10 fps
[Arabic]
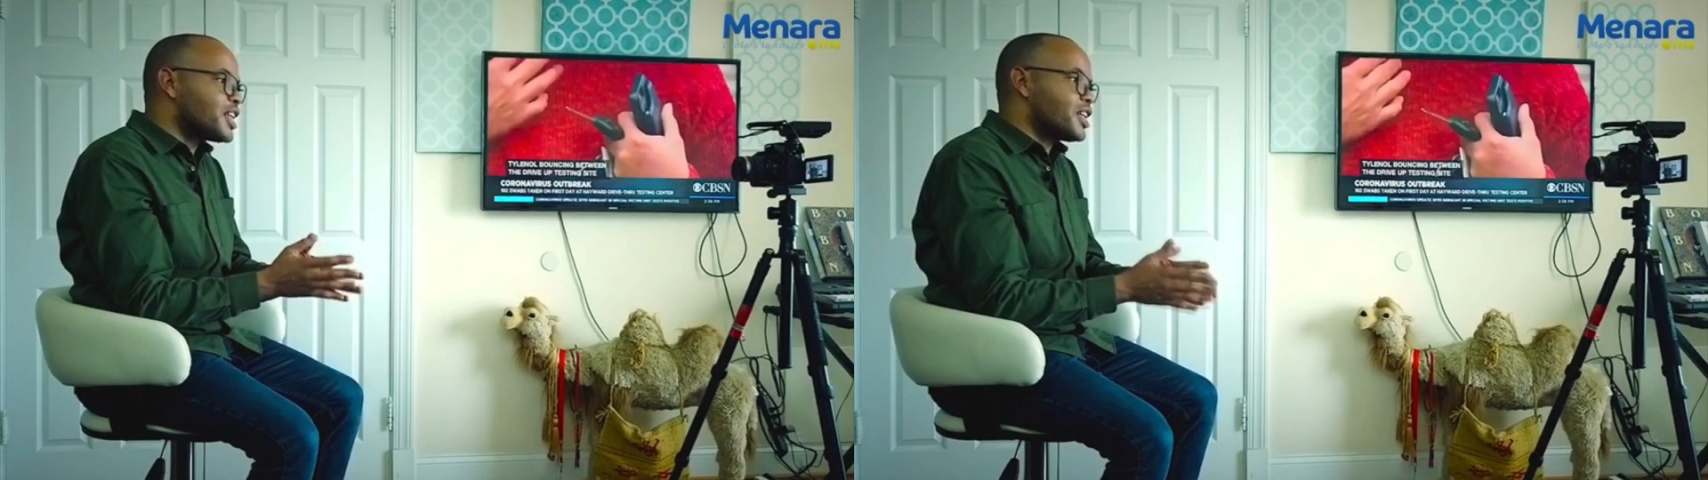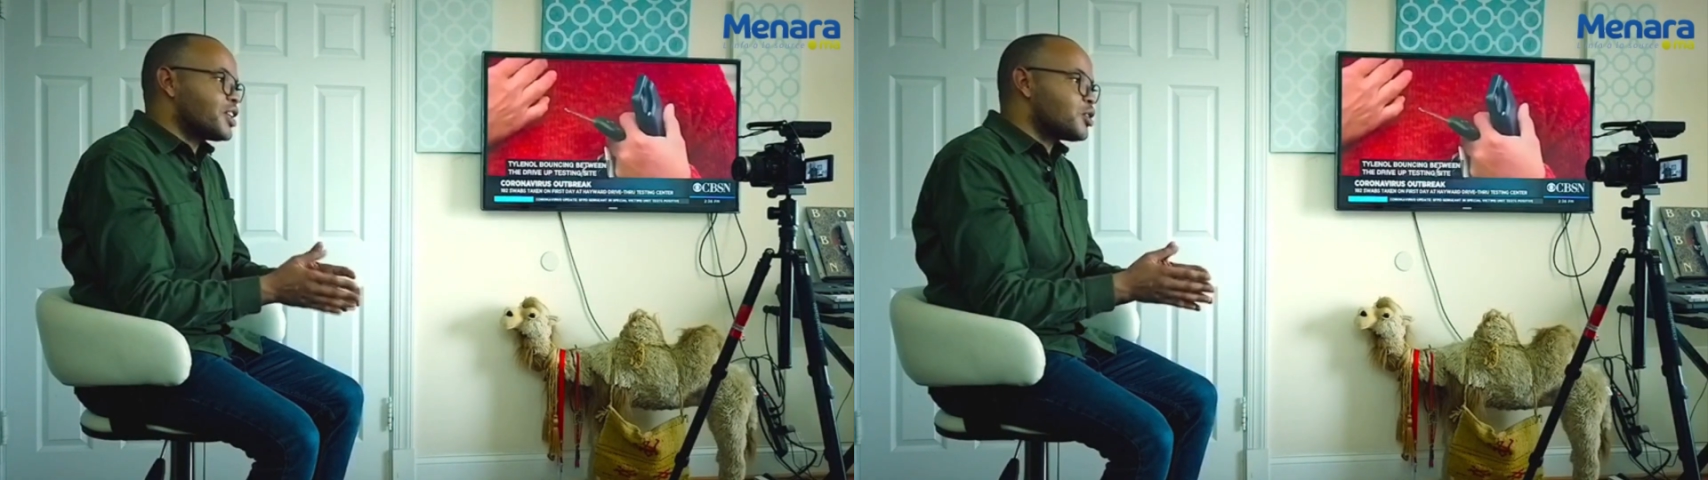
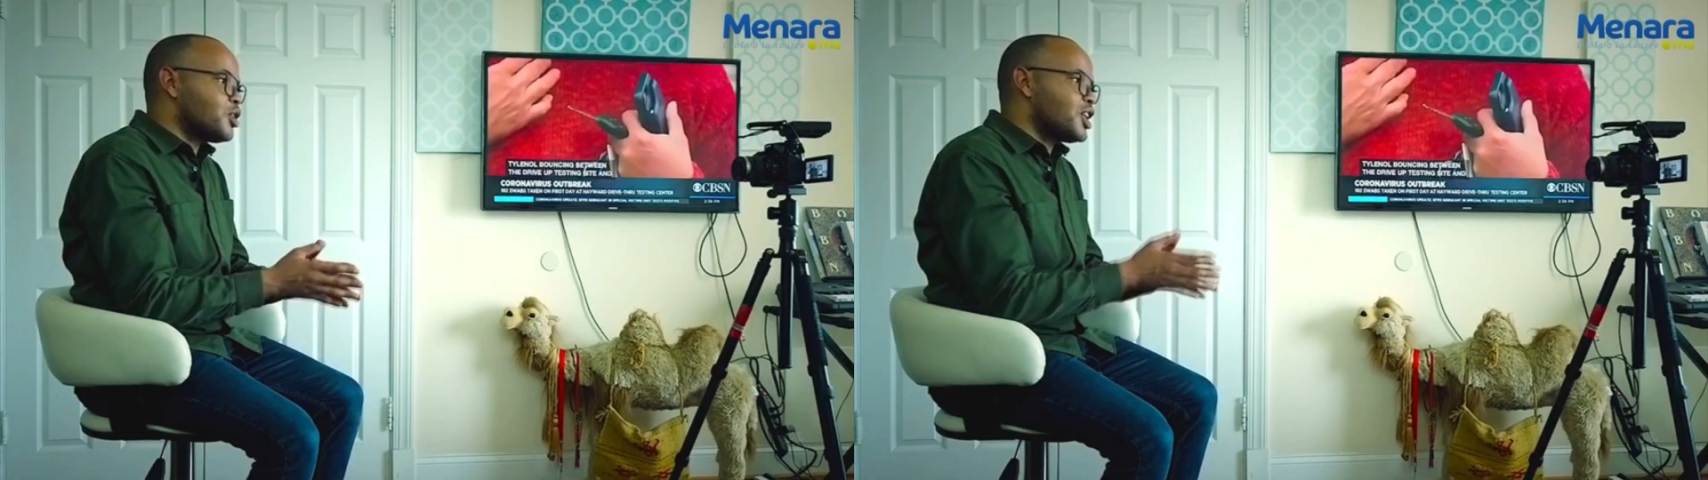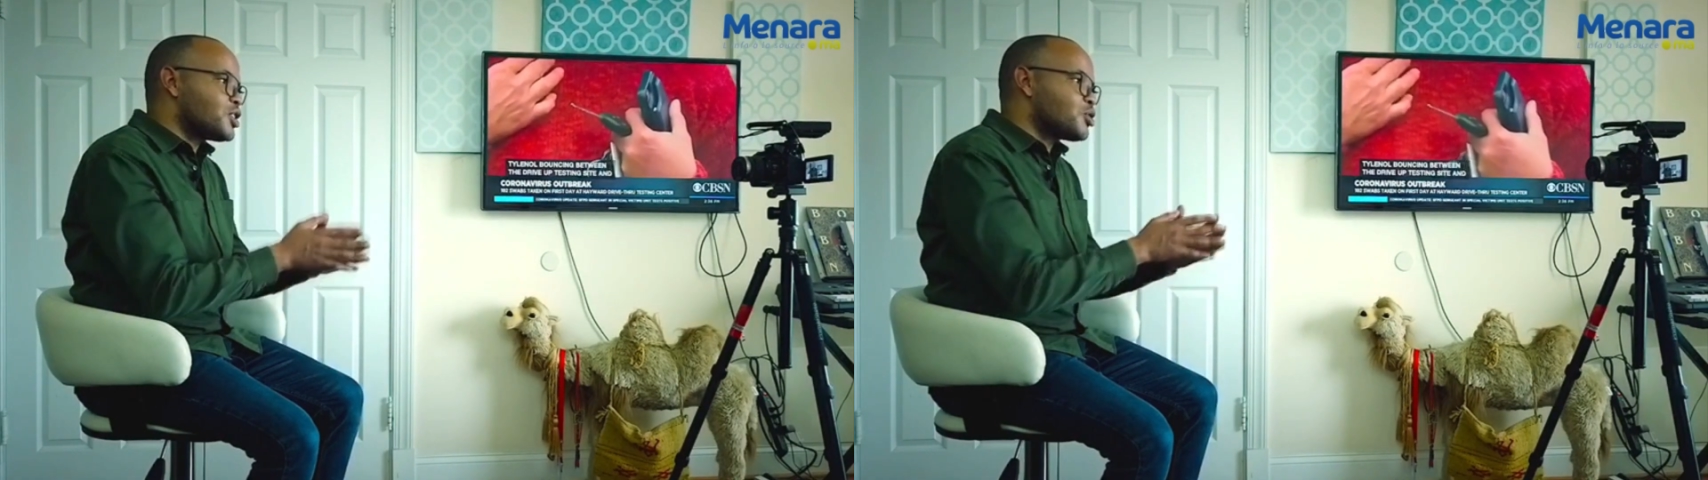كنهضروا
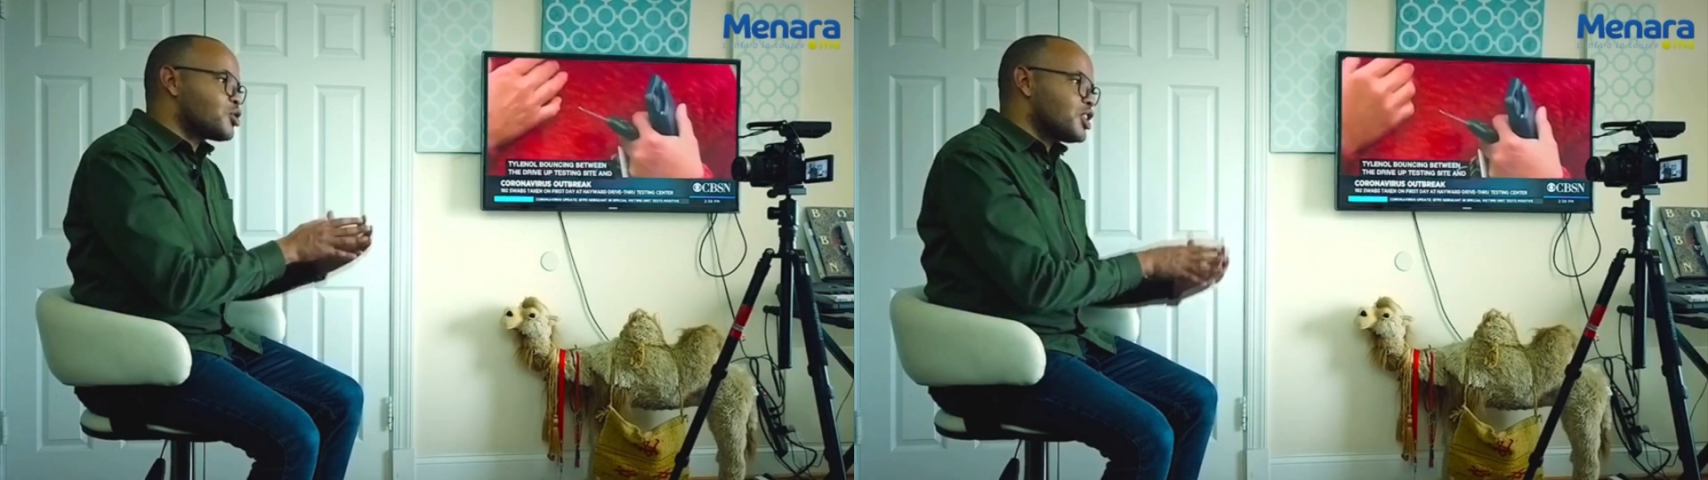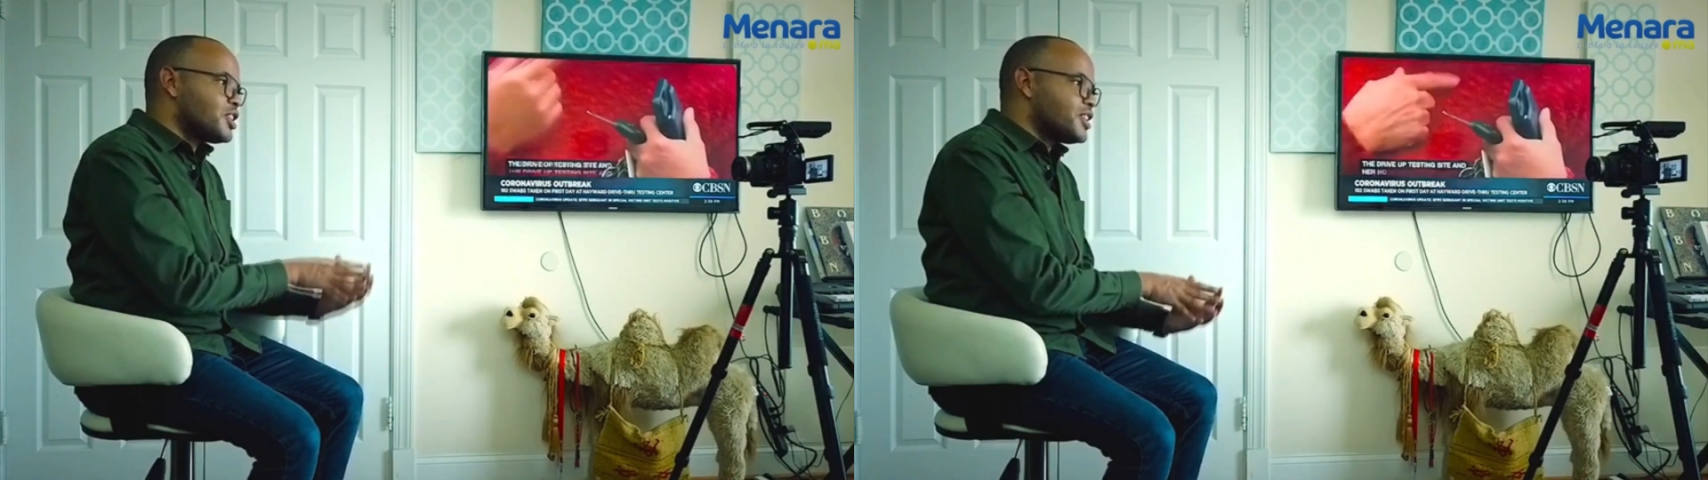على
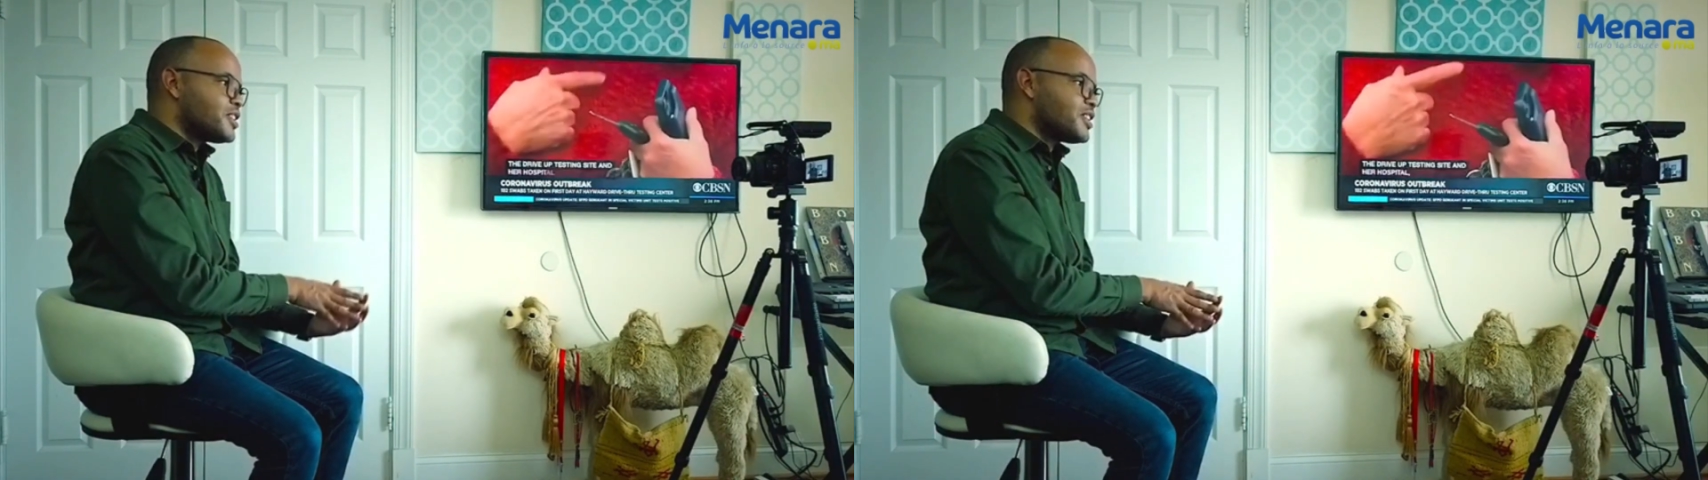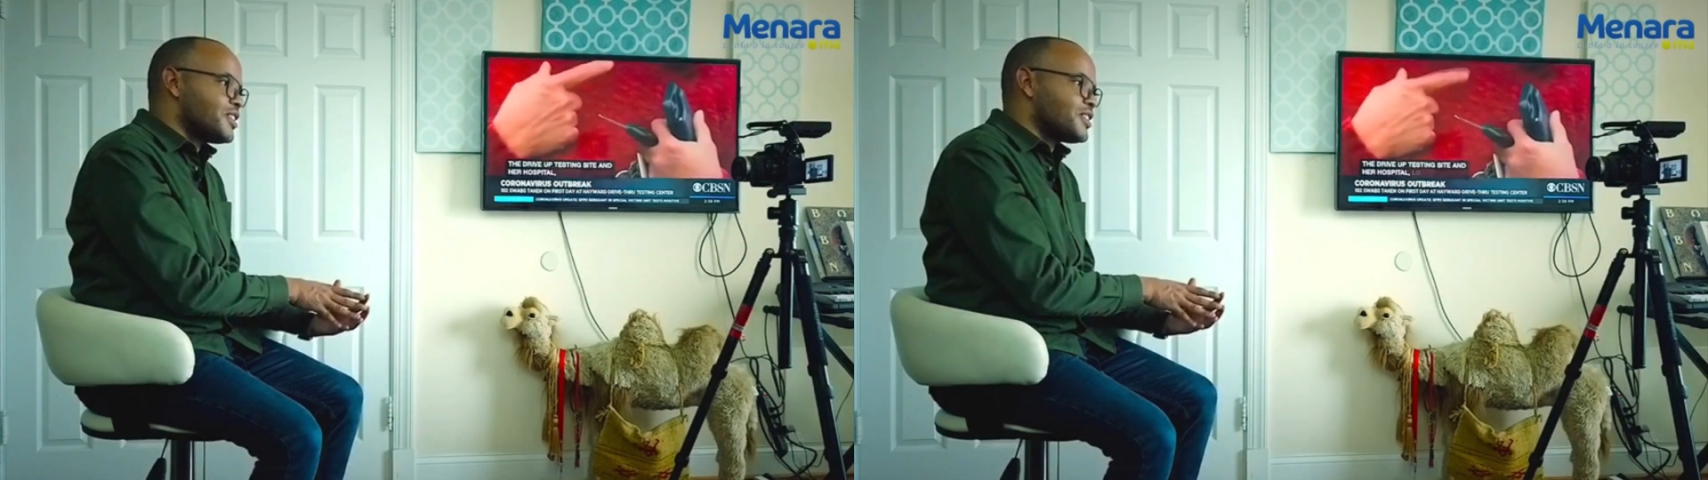السوشيال
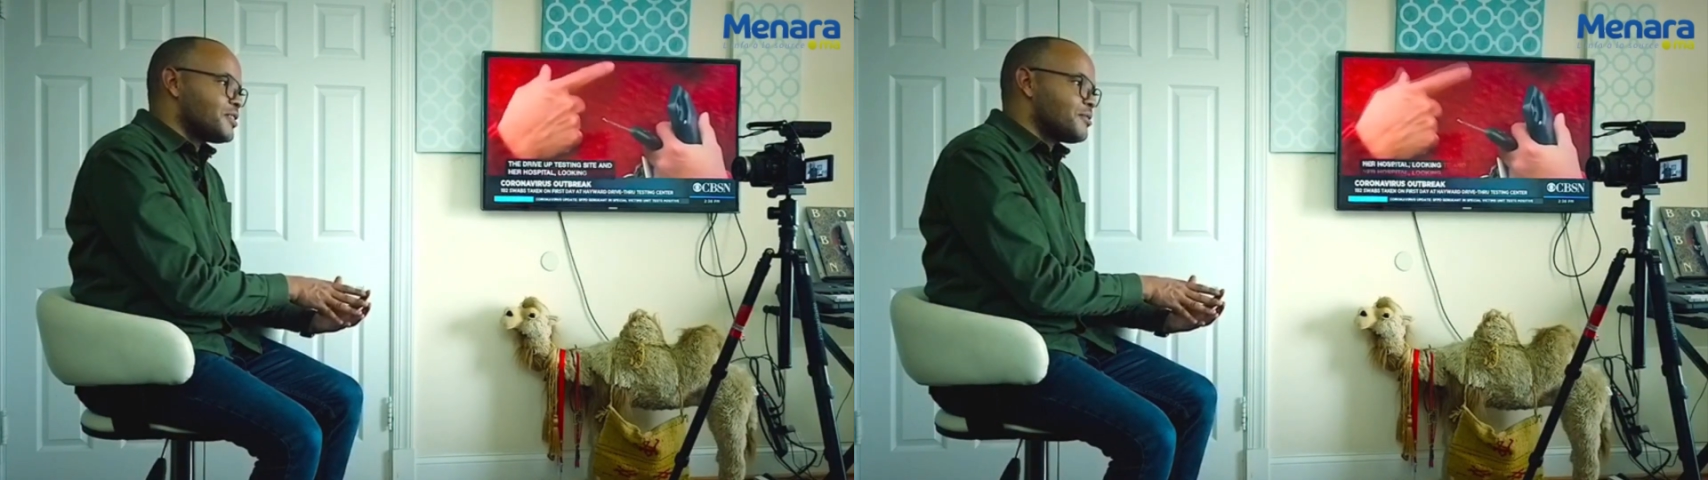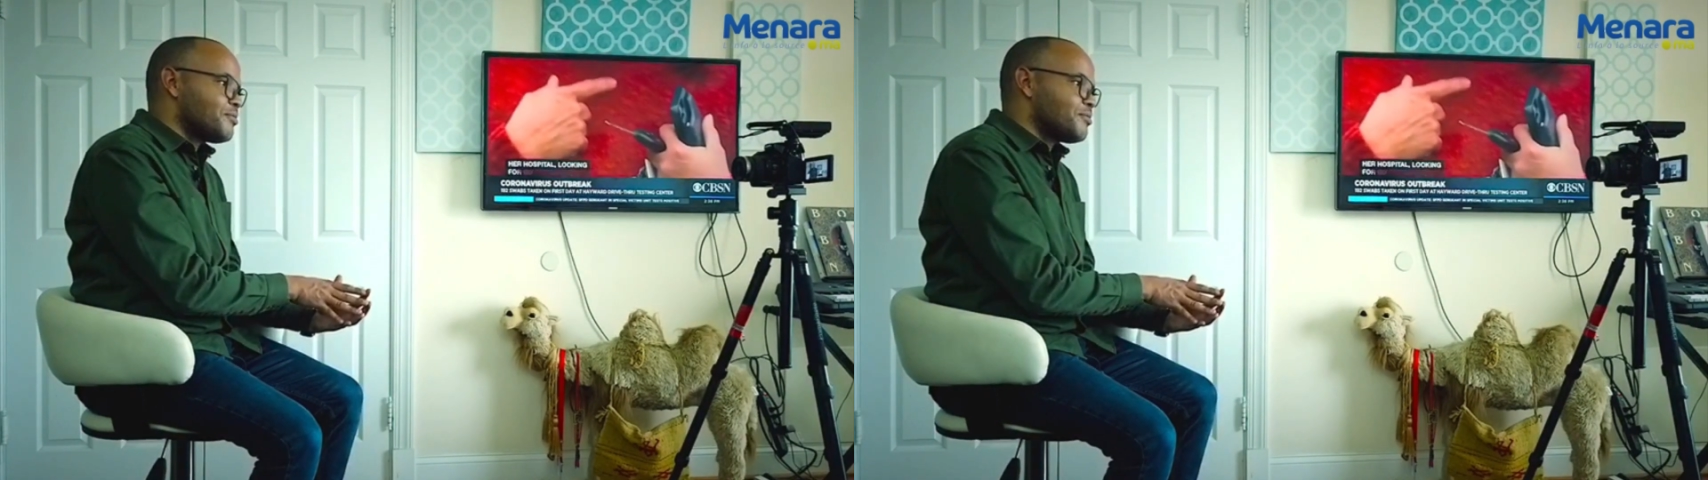ديستانس